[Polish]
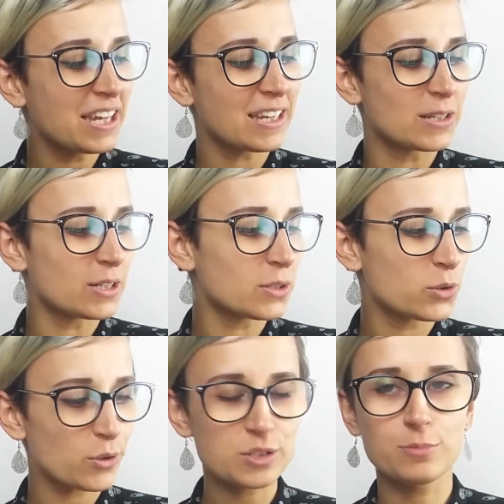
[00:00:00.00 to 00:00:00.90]
e,
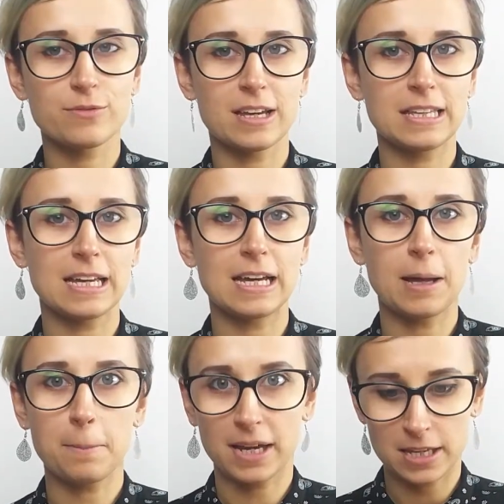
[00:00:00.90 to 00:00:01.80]
do
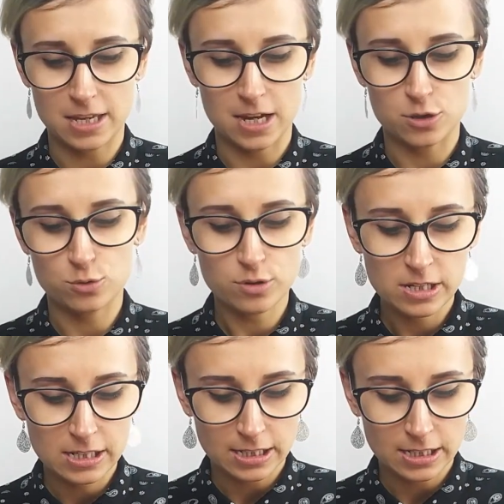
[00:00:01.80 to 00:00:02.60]
zmywania makijażu.